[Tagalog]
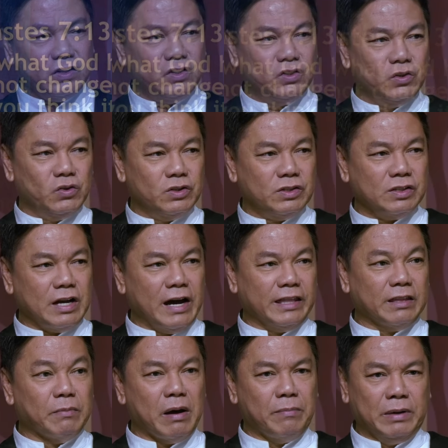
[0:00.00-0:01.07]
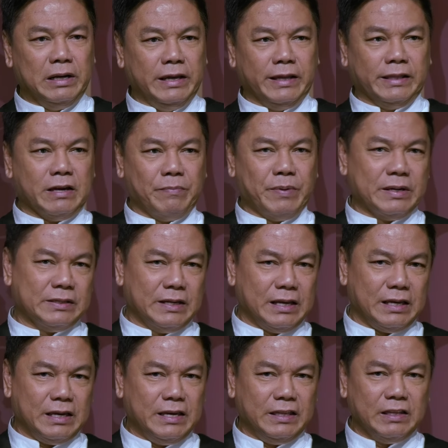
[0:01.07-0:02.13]
sa Diyos, kahit namamalian ka pa sa
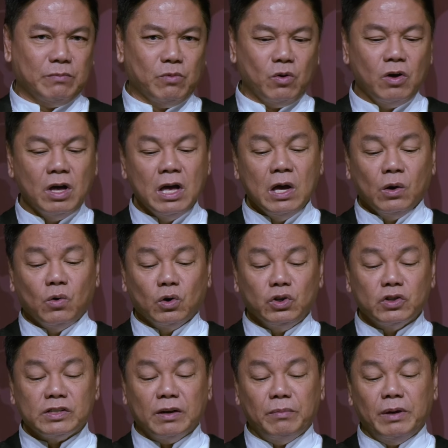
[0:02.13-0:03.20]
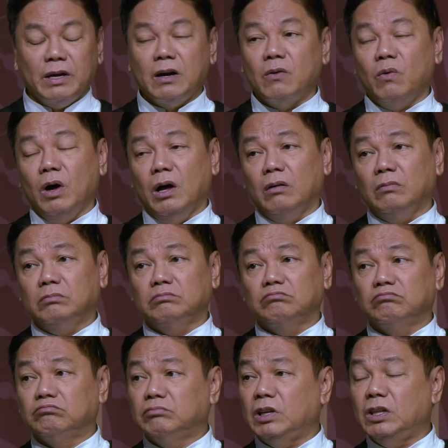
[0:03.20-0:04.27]
nakikita mo, kung Diyos ang may gawa,
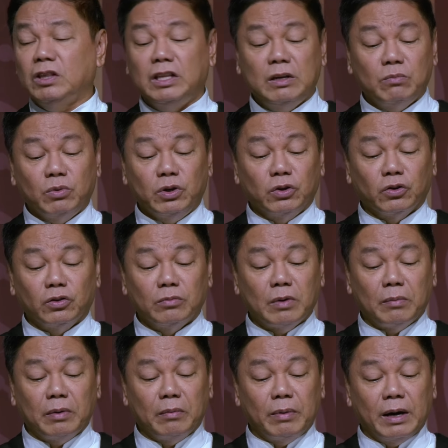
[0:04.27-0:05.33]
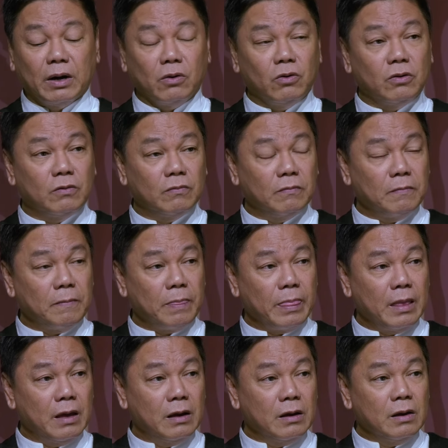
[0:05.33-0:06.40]
hindi mo yun mababago.
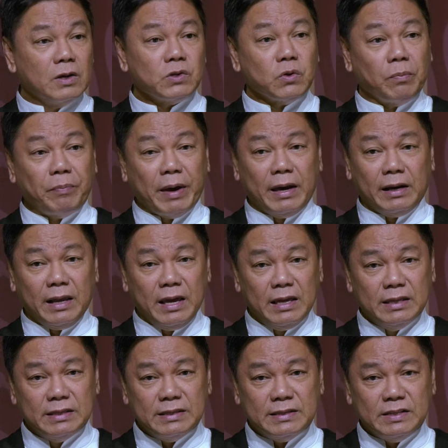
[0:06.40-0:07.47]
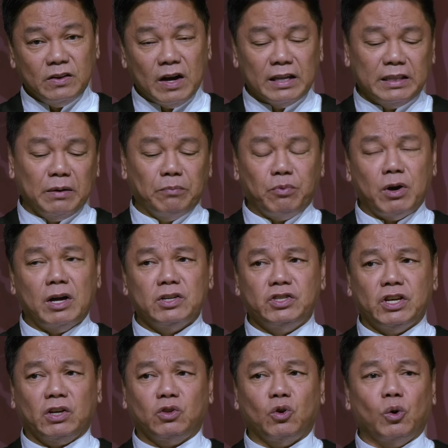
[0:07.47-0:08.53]
So parents, yung ating
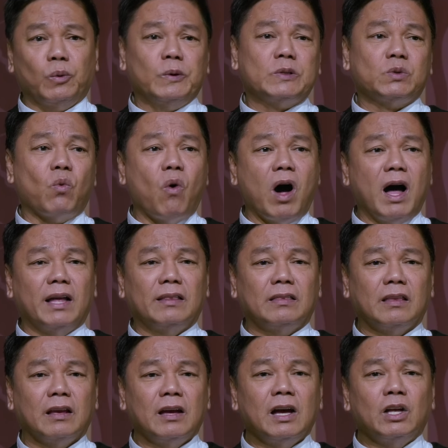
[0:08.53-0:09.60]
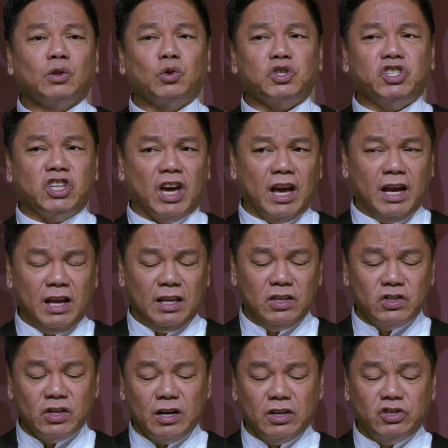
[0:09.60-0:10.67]
project to always want to
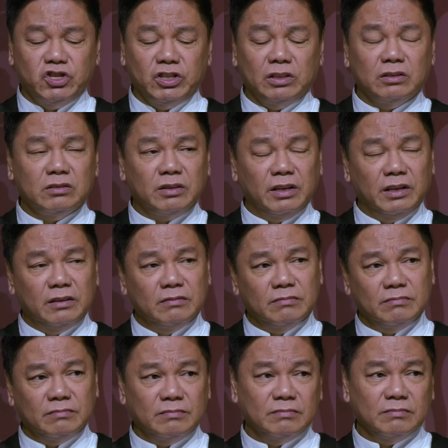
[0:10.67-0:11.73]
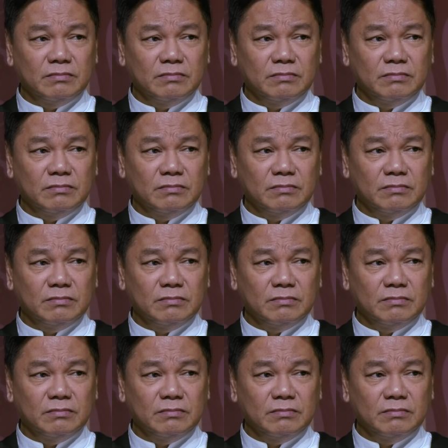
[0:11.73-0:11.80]
change our children,